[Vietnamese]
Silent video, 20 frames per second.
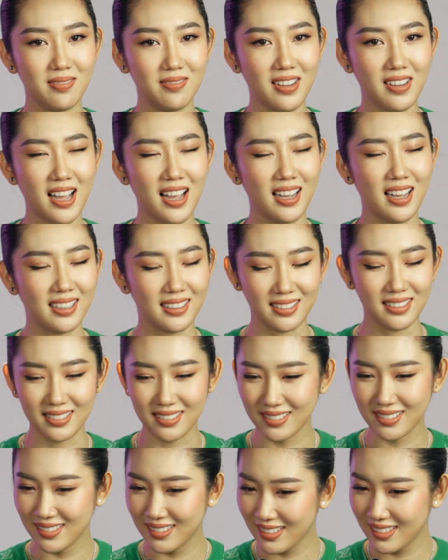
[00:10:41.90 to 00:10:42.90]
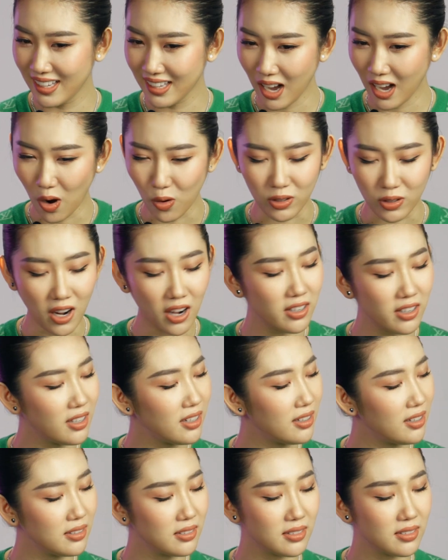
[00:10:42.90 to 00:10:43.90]
và cái câu nói nó
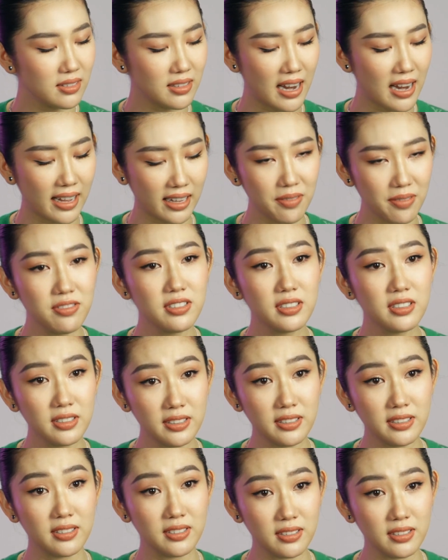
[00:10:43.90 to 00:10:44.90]
là cái phương